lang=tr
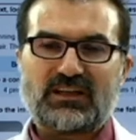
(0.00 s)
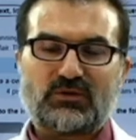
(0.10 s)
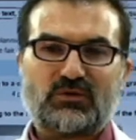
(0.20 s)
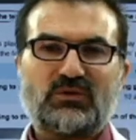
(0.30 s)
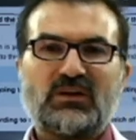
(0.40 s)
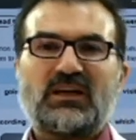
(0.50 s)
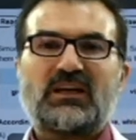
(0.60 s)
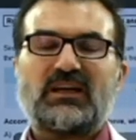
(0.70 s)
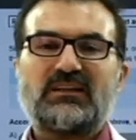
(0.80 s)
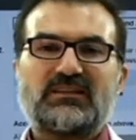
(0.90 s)
gerekiyor.
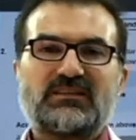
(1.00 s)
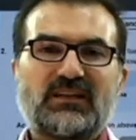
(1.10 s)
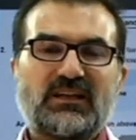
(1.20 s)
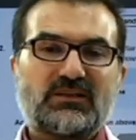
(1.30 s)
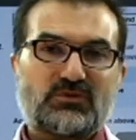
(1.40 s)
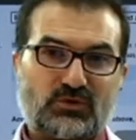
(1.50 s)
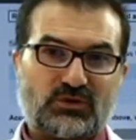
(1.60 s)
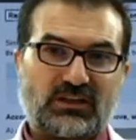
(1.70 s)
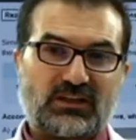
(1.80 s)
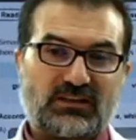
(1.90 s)
Kendinize
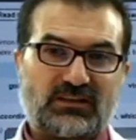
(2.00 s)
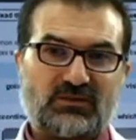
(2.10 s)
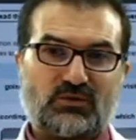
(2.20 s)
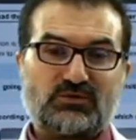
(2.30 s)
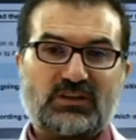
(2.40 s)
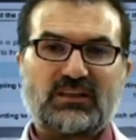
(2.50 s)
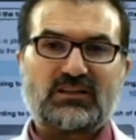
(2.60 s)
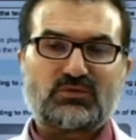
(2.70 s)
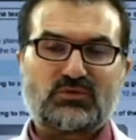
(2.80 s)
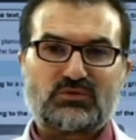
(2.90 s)
çok dikkat edin.
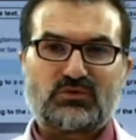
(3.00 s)
Özellikle soru